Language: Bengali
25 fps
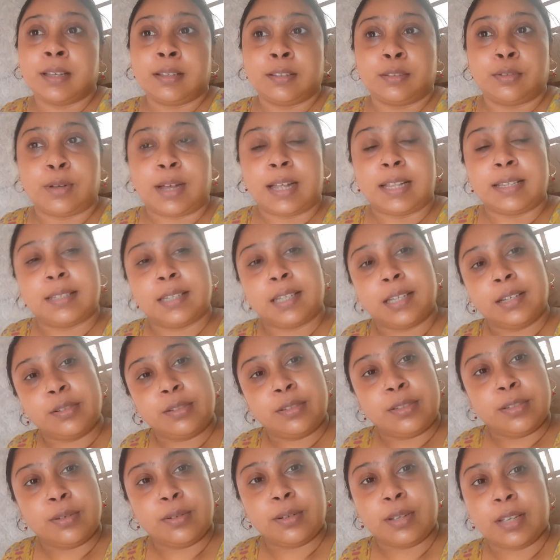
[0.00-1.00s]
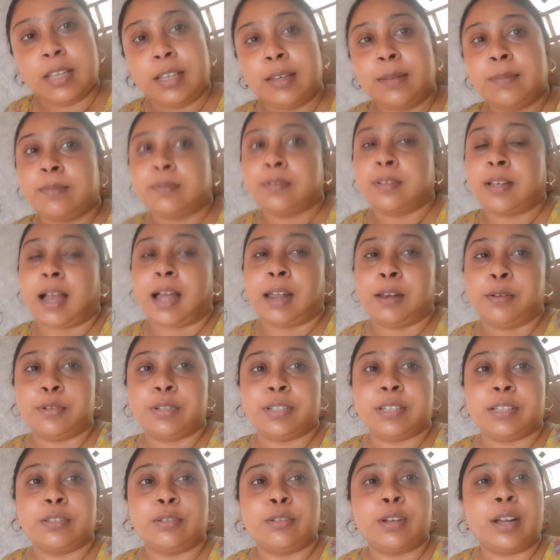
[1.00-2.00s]
তো আজকে হচ্ছে ওকে আলু
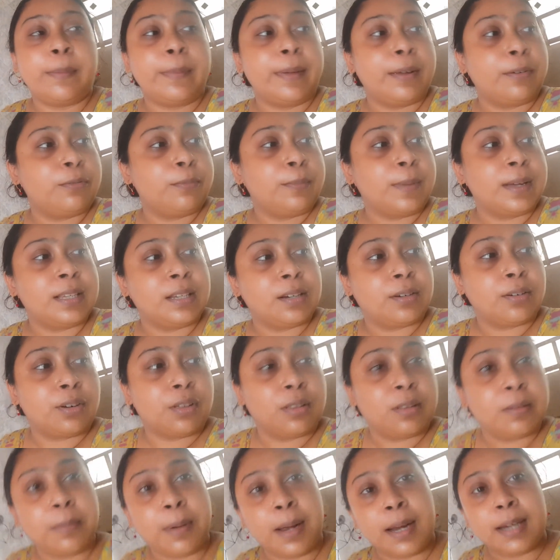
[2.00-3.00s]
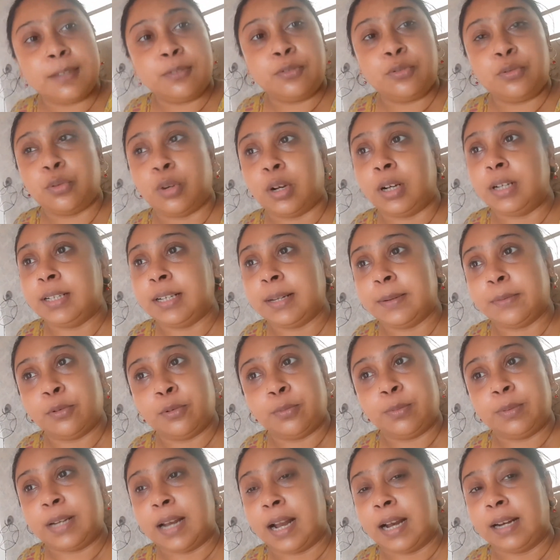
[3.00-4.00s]
সিদ্ধ আর বেগুন ভাজা করে দেবো আর জলটা
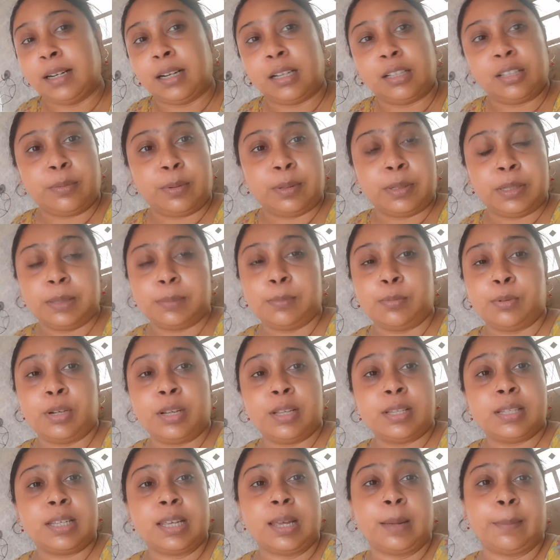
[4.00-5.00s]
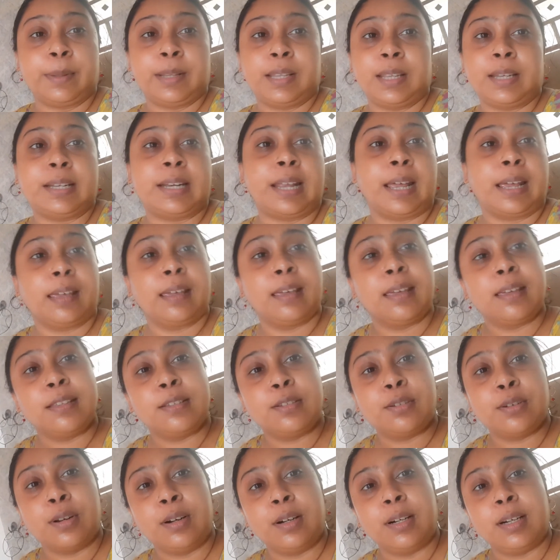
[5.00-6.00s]
খুব ঠান্ডা তোমাদের বলেছি আমাদের ট্যাঙ্কির
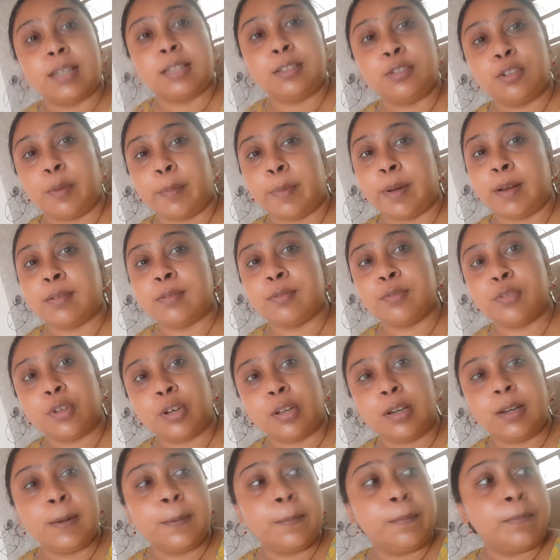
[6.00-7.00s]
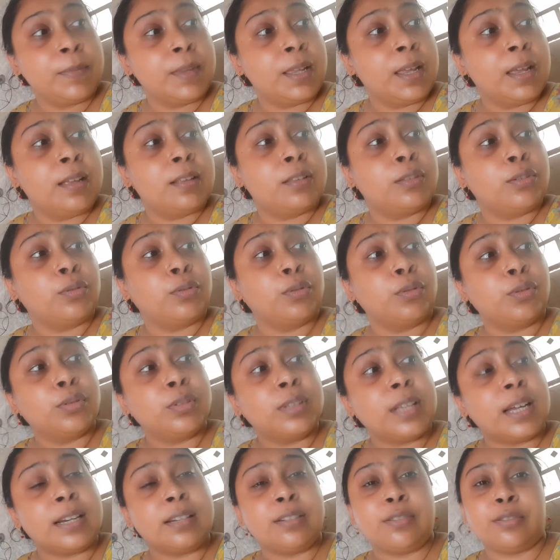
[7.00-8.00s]
জলটা জমানো জল তো
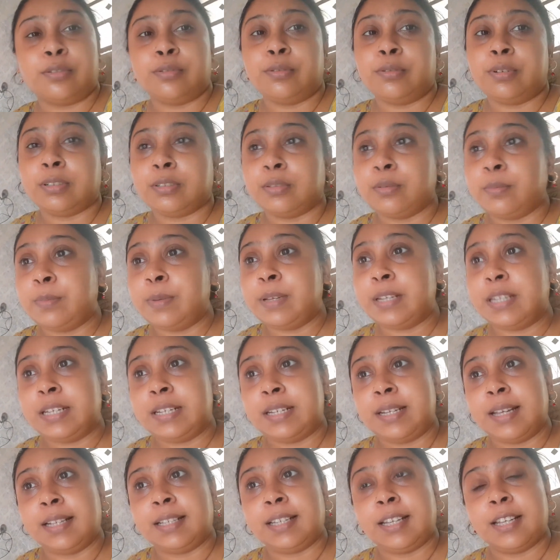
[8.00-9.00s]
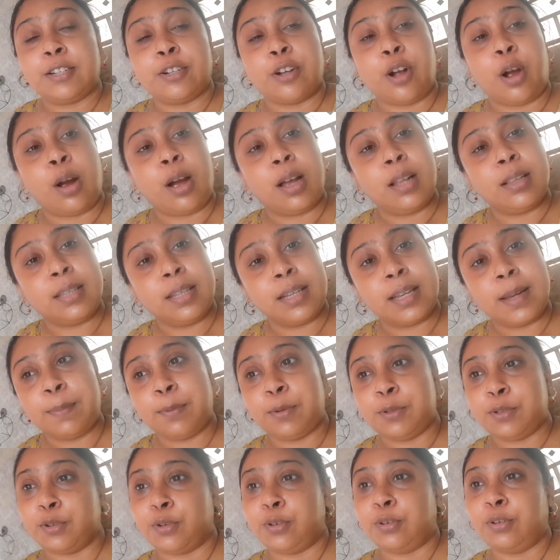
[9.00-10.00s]
তার জন্য একটু বৃষ্টি আজকে সকাল থেকে
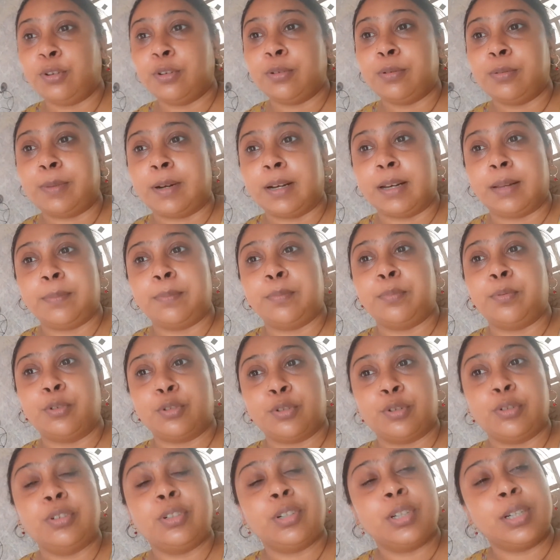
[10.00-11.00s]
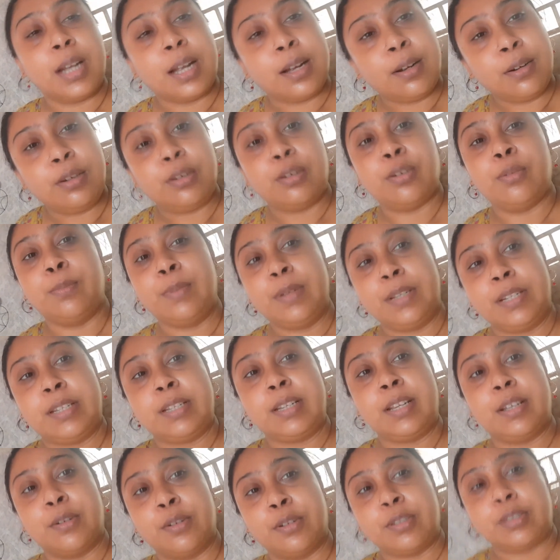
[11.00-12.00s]
প্রচণ্ড মানে প্রচণ্ড না হলেও
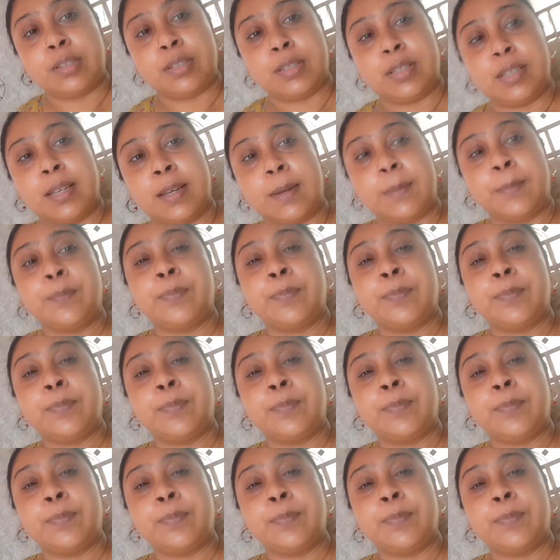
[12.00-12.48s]
বৃষ্টি হচ্ছে